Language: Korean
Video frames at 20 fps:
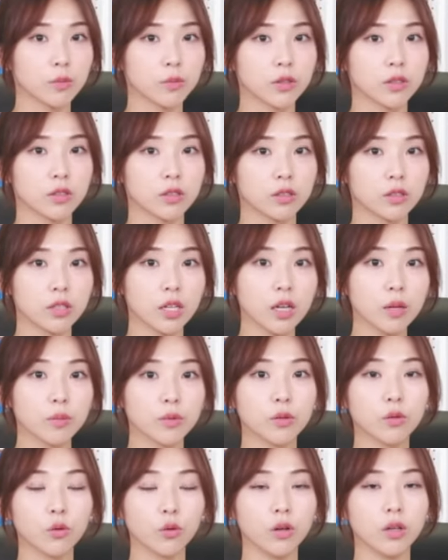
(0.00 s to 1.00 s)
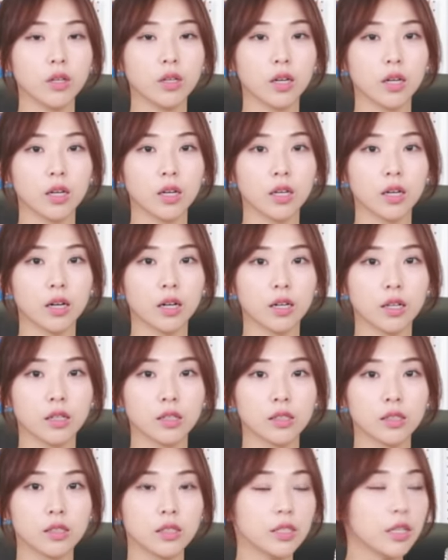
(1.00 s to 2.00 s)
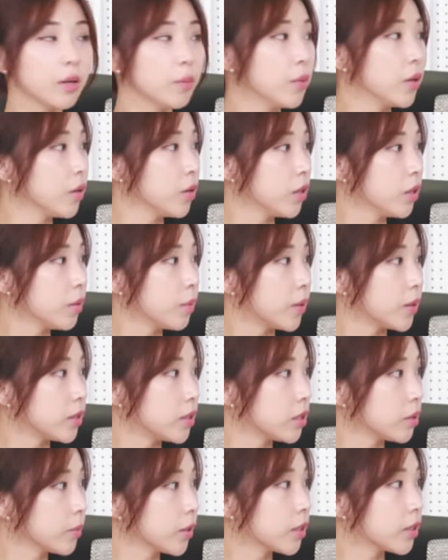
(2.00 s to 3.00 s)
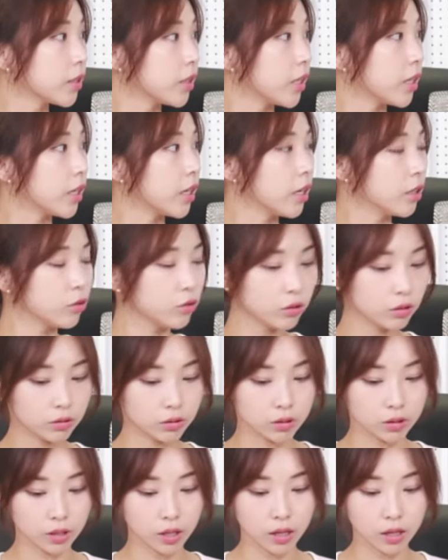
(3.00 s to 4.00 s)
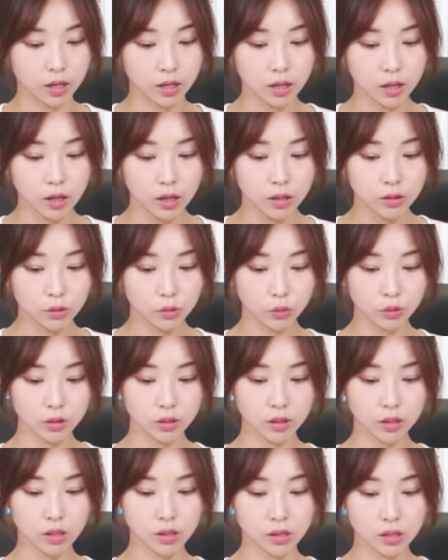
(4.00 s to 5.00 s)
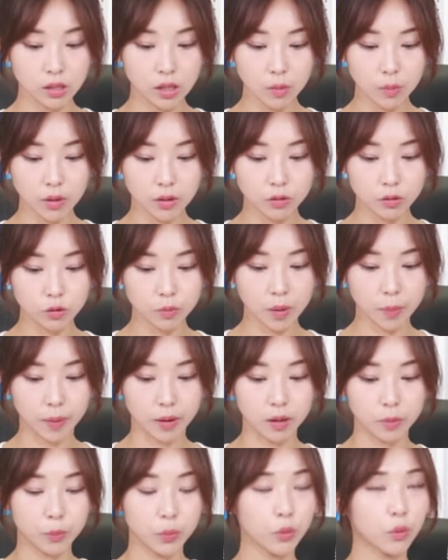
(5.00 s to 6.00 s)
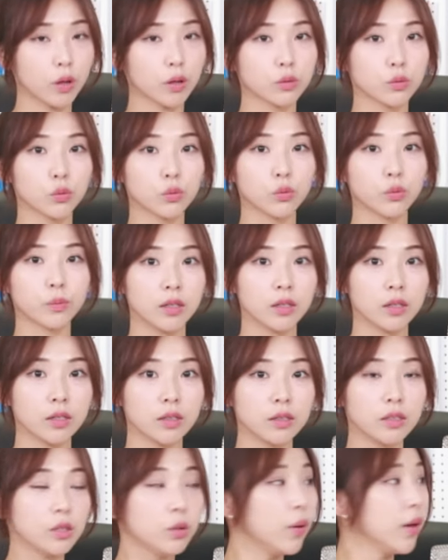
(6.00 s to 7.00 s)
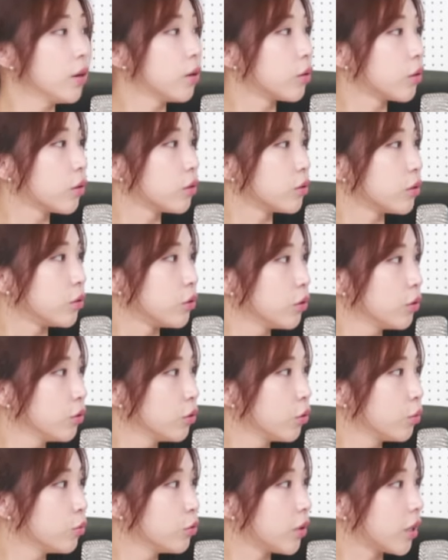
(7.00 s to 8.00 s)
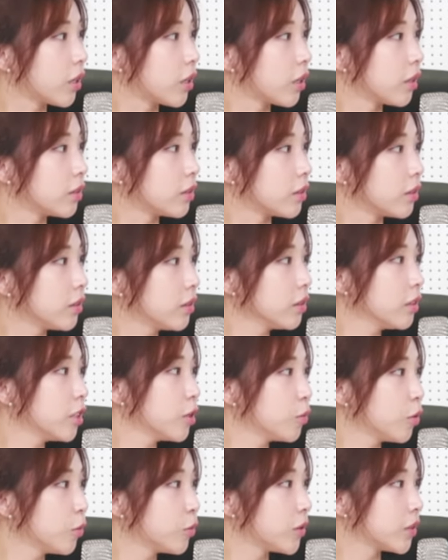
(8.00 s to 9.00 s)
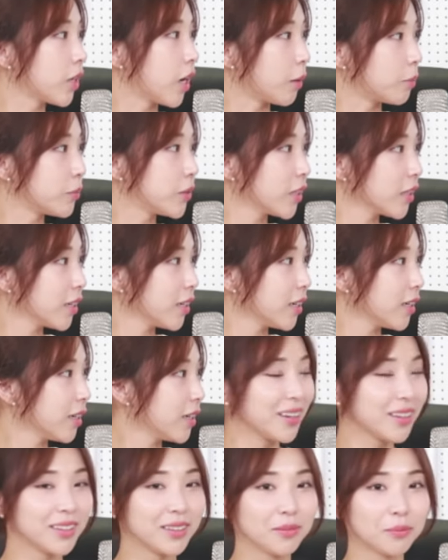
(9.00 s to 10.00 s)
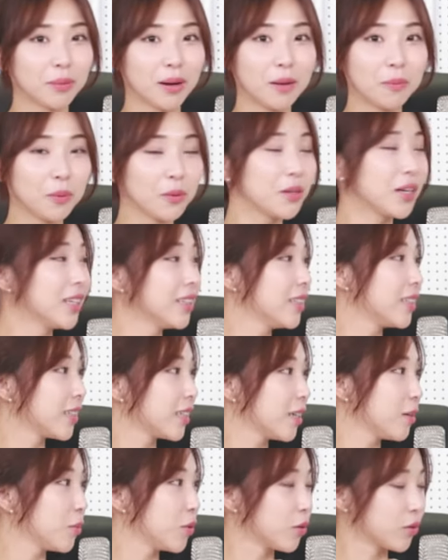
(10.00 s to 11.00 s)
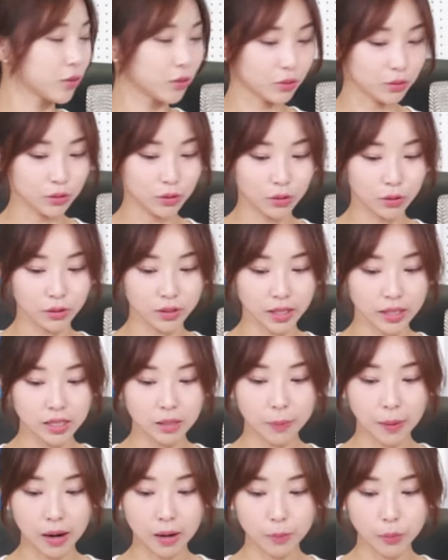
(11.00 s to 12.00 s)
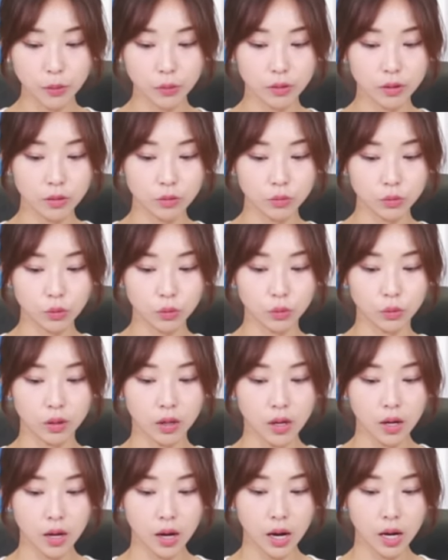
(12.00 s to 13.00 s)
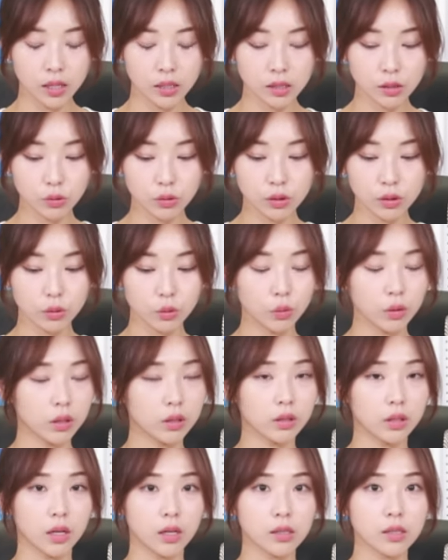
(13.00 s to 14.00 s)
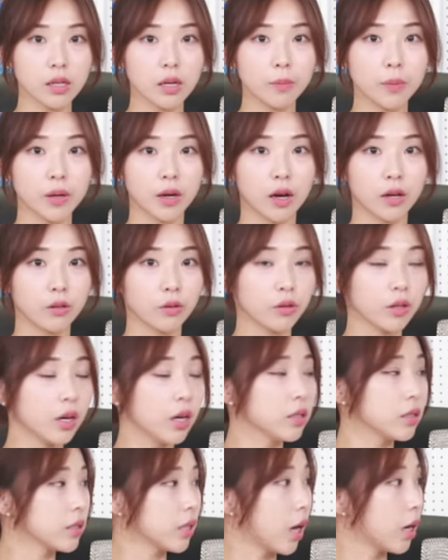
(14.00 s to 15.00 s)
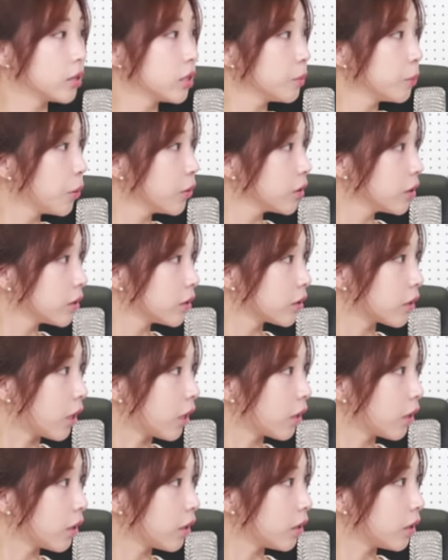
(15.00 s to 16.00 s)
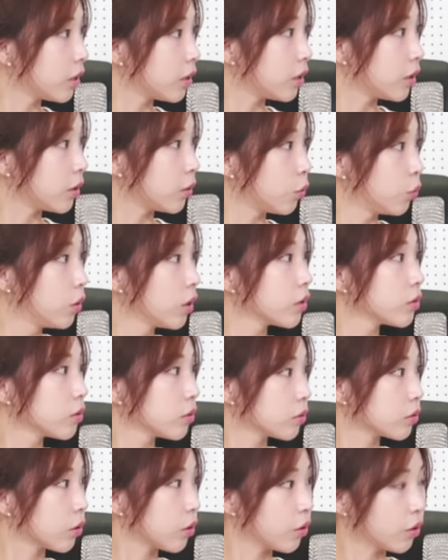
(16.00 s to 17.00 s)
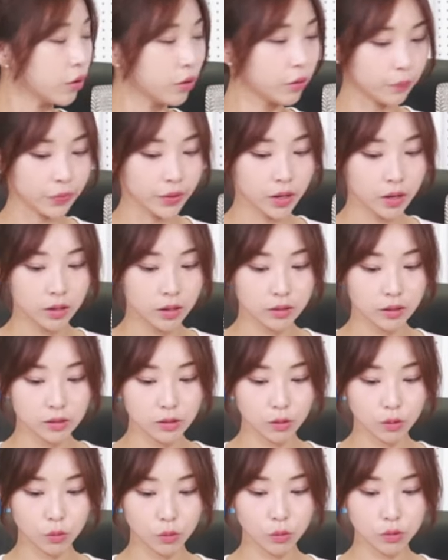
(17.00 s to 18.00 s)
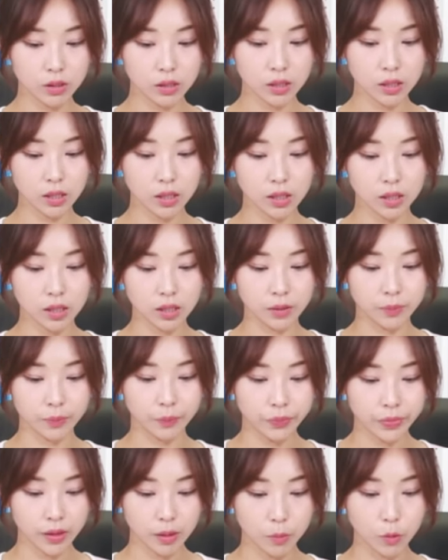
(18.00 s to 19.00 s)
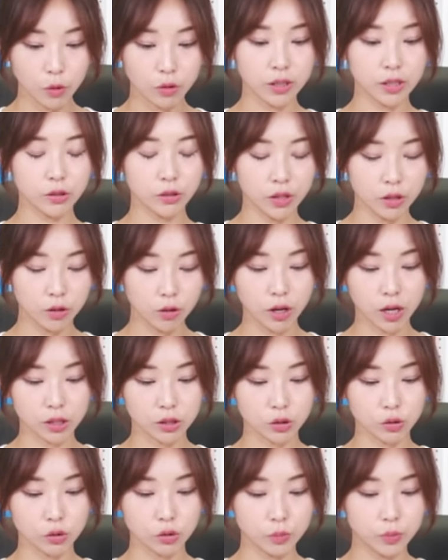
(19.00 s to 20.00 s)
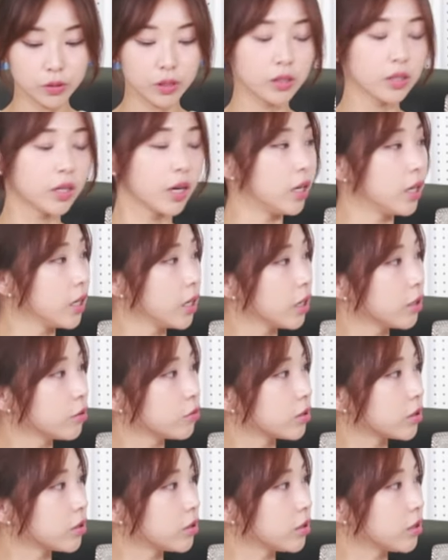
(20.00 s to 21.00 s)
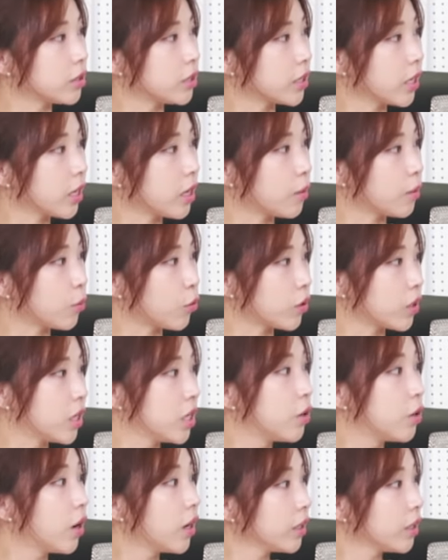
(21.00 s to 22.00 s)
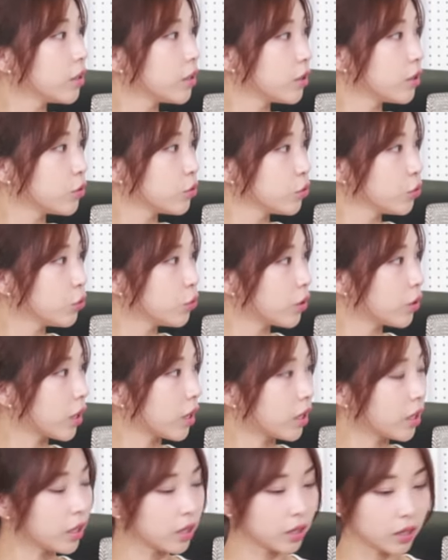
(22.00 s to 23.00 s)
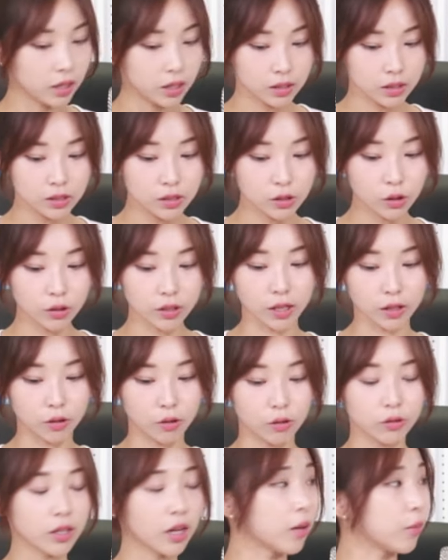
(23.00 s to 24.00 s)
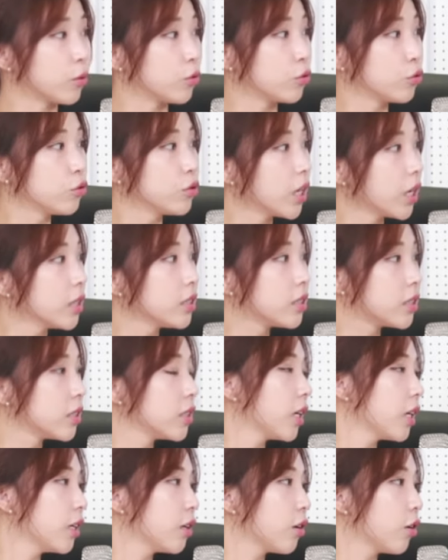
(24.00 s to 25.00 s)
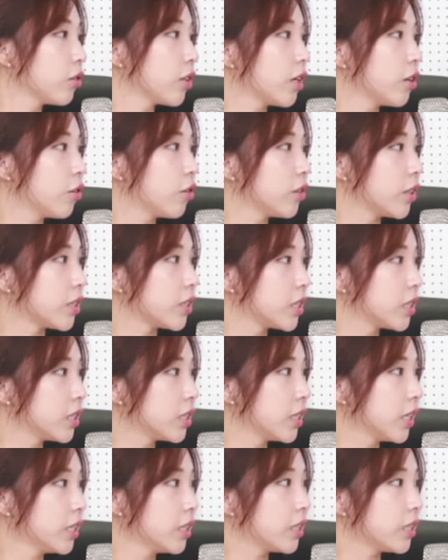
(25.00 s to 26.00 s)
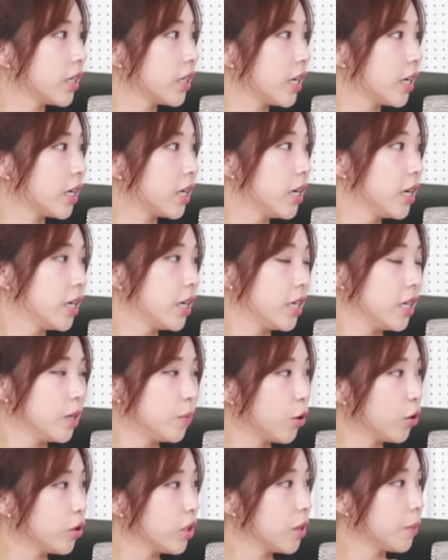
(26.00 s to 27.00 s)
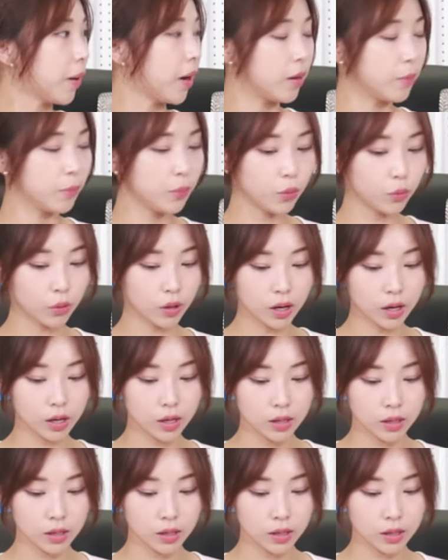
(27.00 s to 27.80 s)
그 스테이블 코인 얘기랑 CME 벤치마크 얘기 해주셨는데, 저는 이 CME 그룹의 발표가 좀 의외였거든요. 너무 약간 뜬금없이 갑자기 발표를 한 느낌이었어서. 근데 그 발표 이후로 일주일 동안 XRP 가격이 한 40% 가까이 올랐었어요. 그래서 혹시 그래서 이거 가지고 브래드 갈링하우스는 이제 기관의 수요가 늘어날 거다, 투자가 증가할 거다 이런 예측을 했는데, 이번 이 발표가